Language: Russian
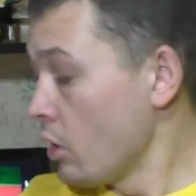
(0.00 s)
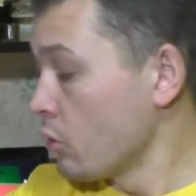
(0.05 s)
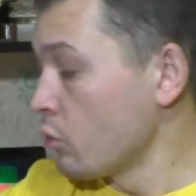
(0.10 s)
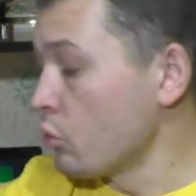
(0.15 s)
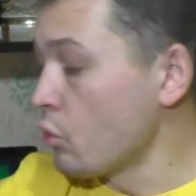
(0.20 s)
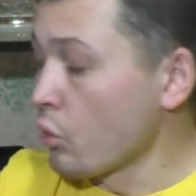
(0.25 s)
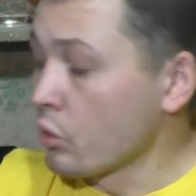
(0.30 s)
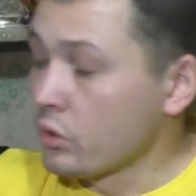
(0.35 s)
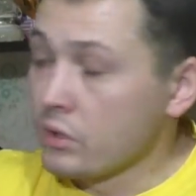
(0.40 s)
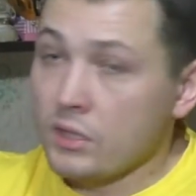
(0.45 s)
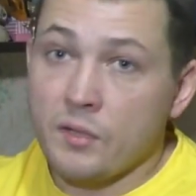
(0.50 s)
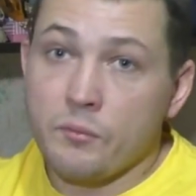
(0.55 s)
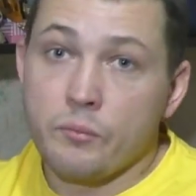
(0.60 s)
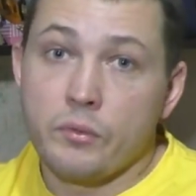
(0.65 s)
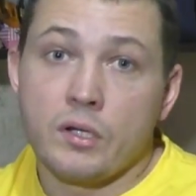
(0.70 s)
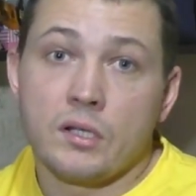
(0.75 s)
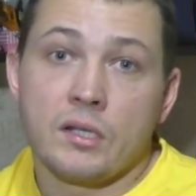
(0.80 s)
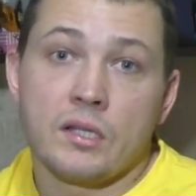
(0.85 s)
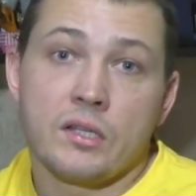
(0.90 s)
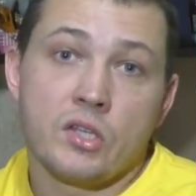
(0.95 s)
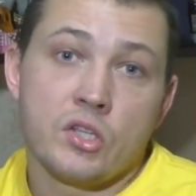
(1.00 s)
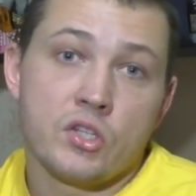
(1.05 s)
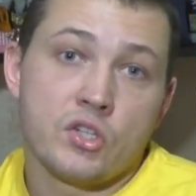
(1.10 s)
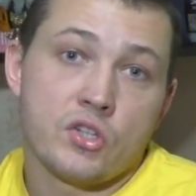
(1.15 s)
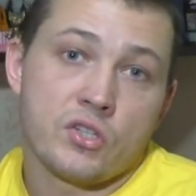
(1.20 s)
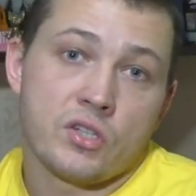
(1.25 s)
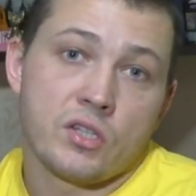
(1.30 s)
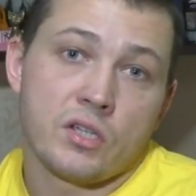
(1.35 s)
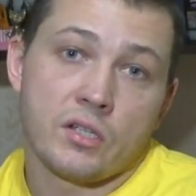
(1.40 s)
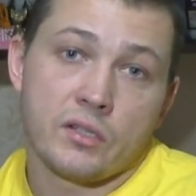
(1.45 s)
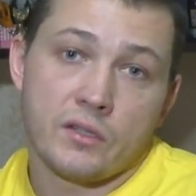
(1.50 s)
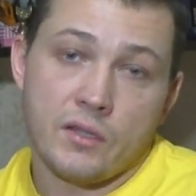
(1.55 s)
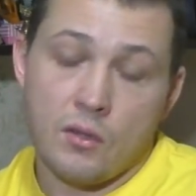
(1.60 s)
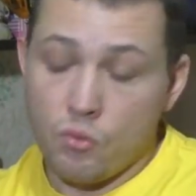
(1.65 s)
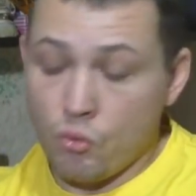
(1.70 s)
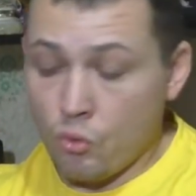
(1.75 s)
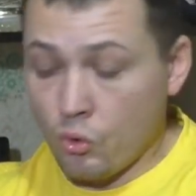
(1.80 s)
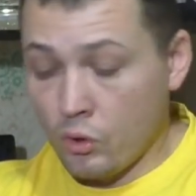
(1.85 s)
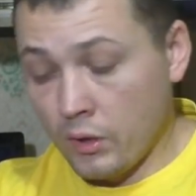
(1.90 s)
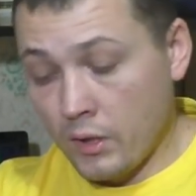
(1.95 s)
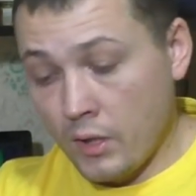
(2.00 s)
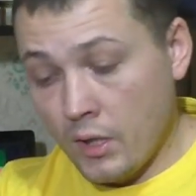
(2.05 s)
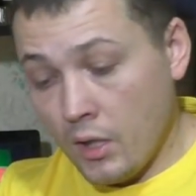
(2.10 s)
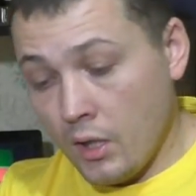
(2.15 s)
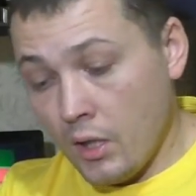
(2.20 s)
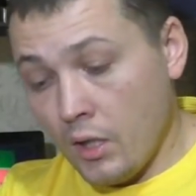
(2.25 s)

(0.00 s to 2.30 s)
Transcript: доктора биологических наук,